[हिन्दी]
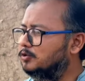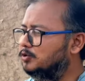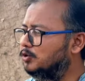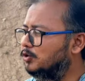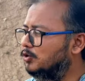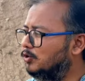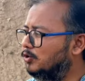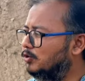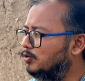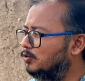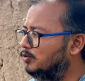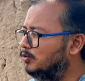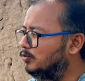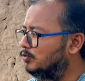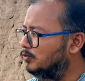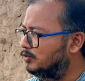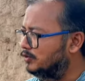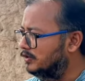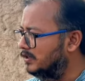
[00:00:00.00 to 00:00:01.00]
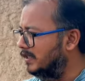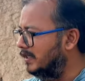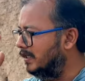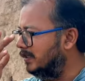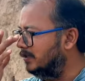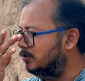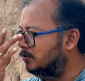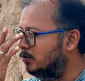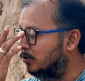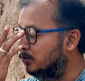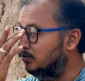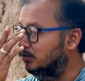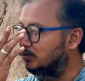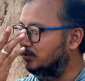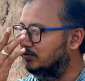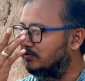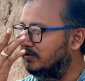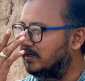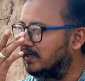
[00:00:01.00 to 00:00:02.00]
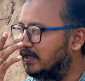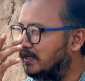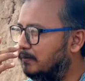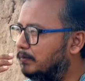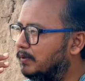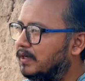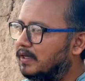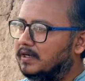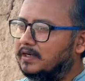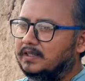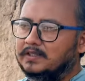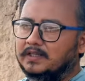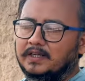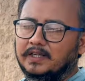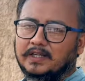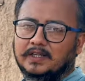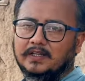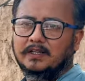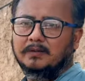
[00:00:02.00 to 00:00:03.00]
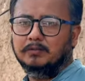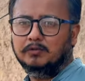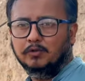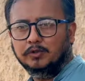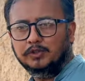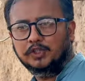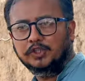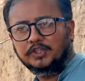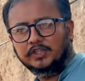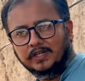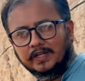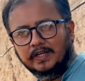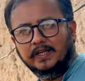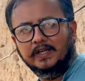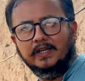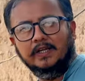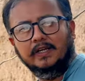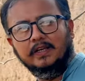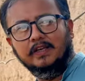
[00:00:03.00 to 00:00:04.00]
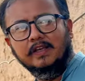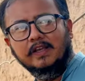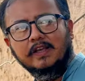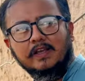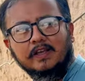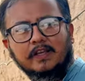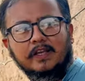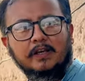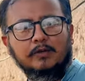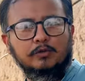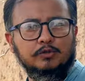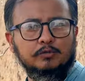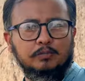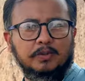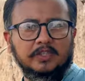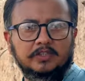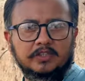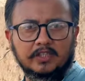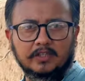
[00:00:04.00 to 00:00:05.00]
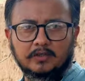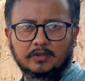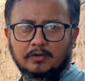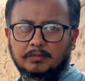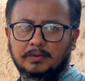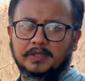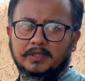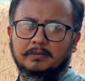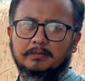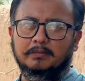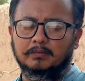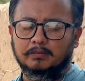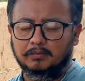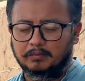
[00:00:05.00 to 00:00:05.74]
जो उसने इसको दूध वगैरह पिलाना था लेकिन हम कोशिश करेंगे डॉक्टर साहब भी